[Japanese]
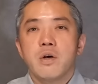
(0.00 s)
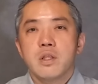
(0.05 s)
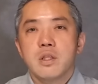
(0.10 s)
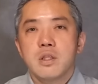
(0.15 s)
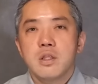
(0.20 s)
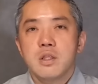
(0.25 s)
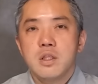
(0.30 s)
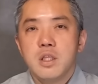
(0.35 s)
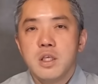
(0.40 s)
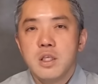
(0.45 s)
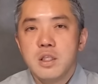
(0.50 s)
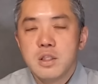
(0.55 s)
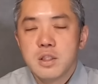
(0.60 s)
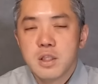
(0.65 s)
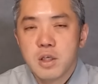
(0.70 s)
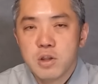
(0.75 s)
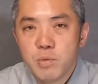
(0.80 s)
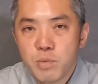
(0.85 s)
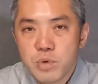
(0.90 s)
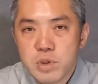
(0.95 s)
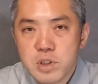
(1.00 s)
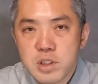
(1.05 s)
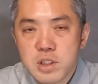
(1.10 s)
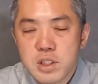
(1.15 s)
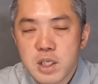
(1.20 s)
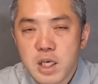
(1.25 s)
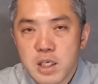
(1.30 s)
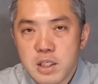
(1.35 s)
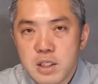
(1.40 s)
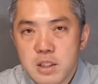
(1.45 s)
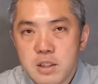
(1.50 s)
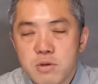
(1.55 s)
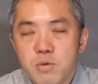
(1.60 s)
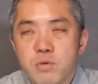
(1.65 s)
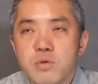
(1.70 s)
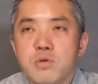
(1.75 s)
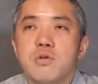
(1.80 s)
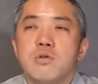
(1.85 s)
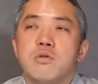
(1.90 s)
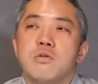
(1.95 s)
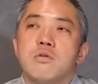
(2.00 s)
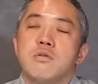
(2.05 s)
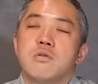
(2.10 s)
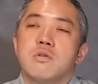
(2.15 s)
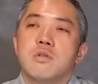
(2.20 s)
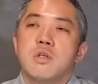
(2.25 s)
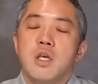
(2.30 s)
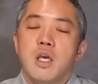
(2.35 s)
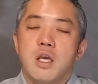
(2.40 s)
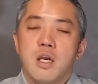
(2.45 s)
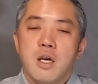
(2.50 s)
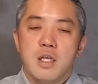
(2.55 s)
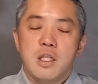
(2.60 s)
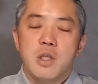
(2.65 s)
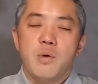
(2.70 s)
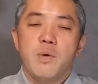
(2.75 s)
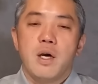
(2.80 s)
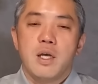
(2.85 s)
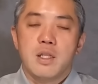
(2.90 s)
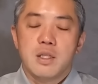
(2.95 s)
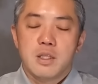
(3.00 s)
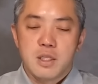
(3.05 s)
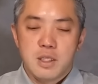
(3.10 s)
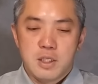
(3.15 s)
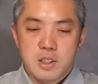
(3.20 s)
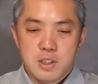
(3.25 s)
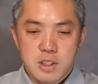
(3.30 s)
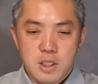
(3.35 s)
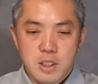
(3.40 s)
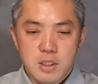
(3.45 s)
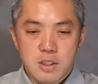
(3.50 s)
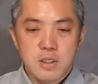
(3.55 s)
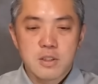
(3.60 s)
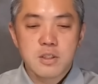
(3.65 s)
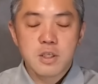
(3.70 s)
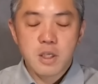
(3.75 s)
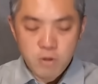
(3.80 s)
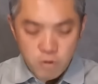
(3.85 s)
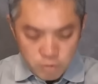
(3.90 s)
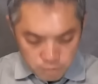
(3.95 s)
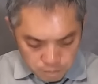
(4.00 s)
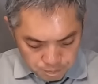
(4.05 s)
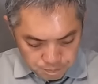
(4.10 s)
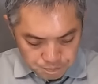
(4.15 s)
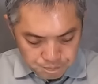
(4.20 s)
変わっていったのも実際途中経過ではあったりしたんですけど、